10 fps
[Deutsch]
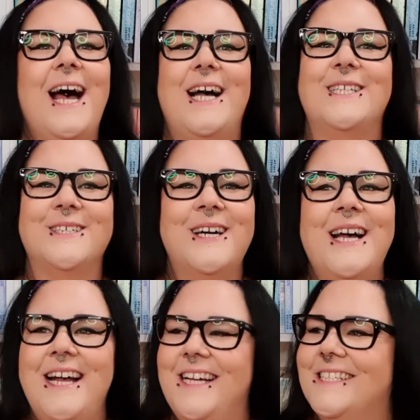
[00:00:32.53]
Also
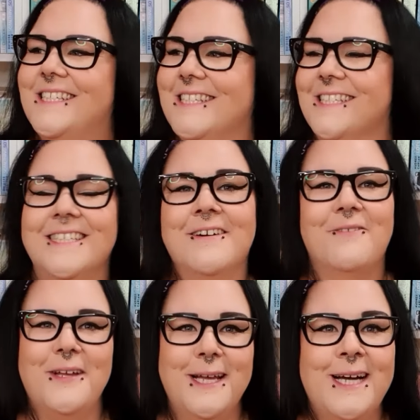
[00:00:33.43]
es ist
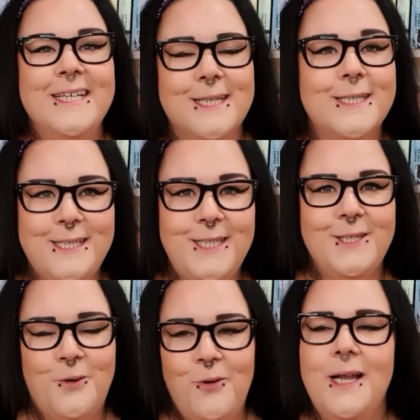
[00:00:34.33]
irgendwie ein
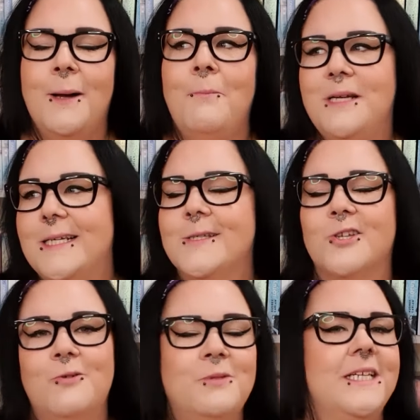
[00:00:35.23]
richtig cooler Mix,
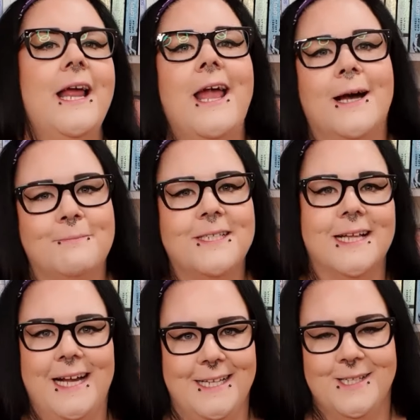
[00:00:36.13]
um den
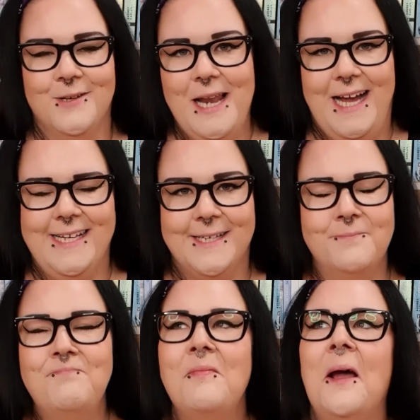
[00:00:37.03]
Herbst einzuleiten.